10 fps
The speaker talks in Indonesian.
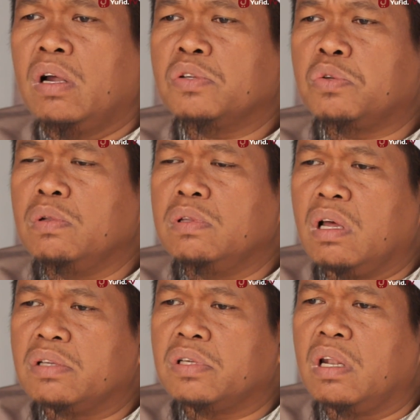
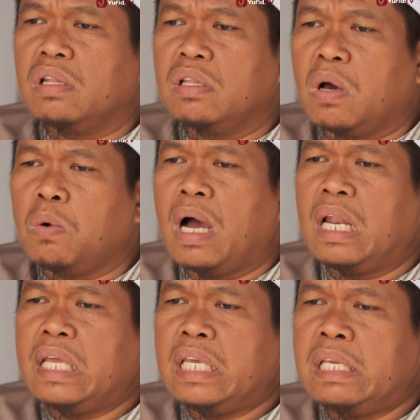Rasulullah Shallallahu
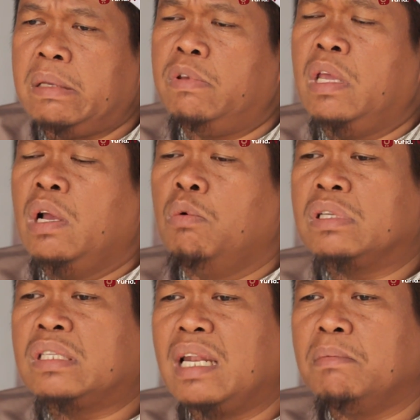Alaihi
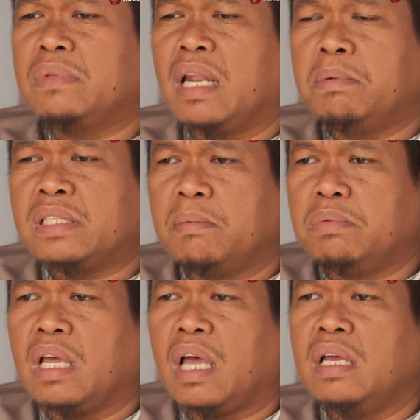Wasallam telah
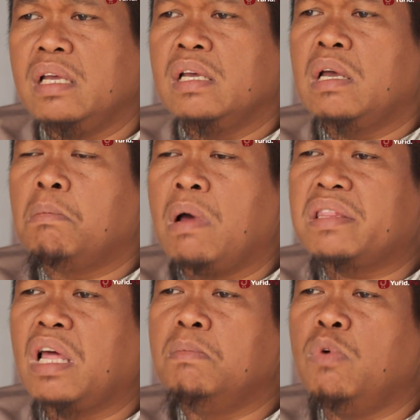bersabda,
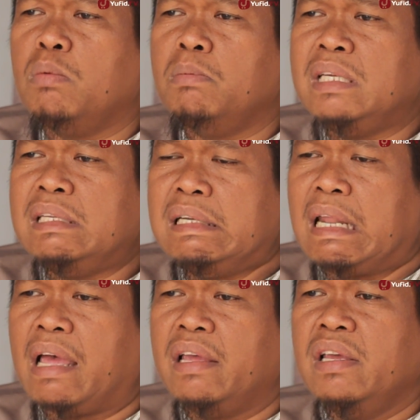"Mathal
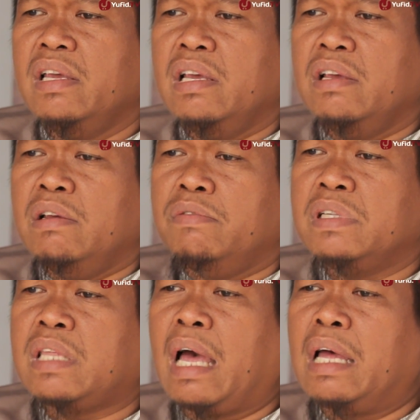mu'minina
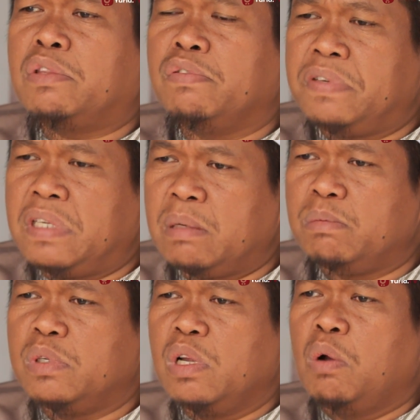fi
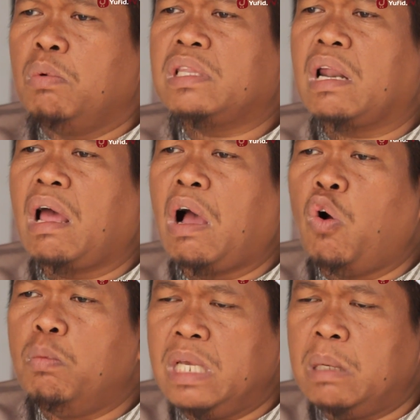ta'atufihim wa
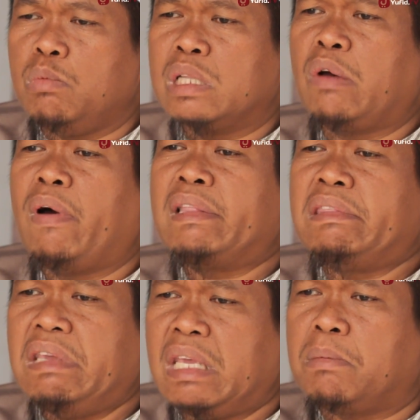tarahumihim wa
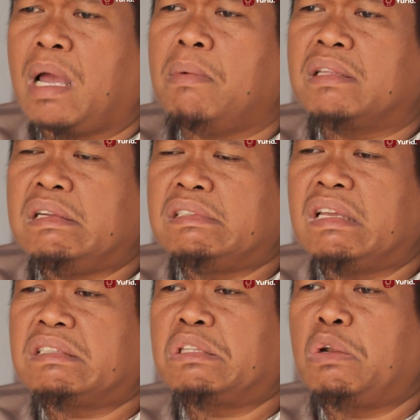tawaddihim kama thil
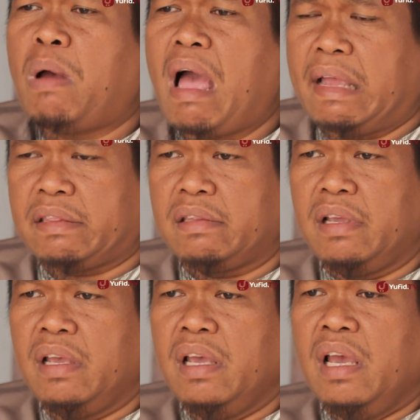jasad al-wahid
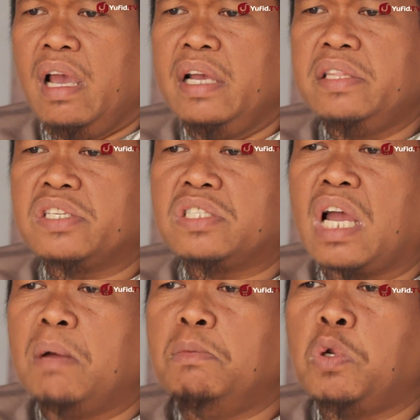idha
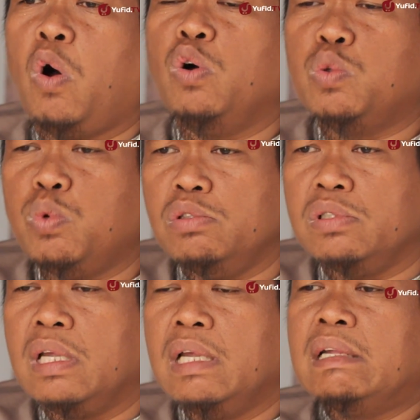ishtaka min
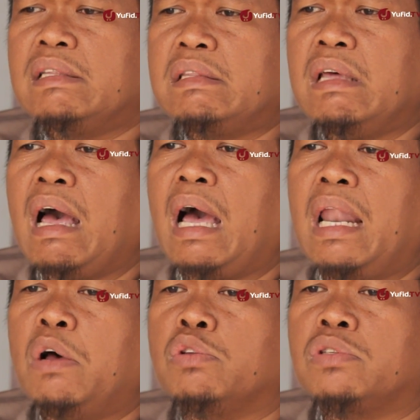'udwan
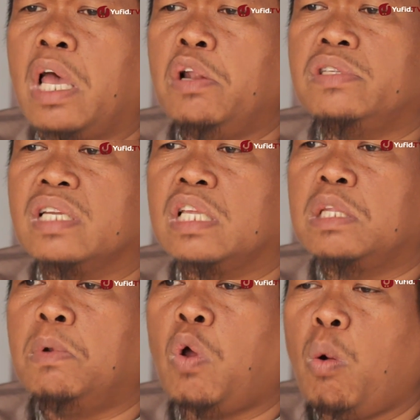tada'alahu sa'il jasad
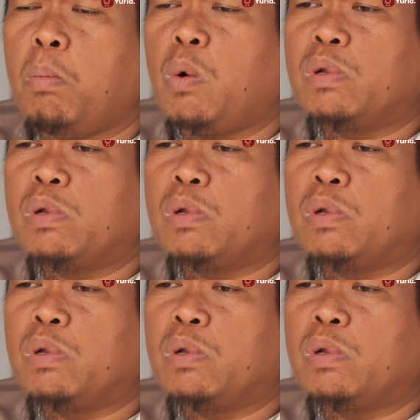bil wa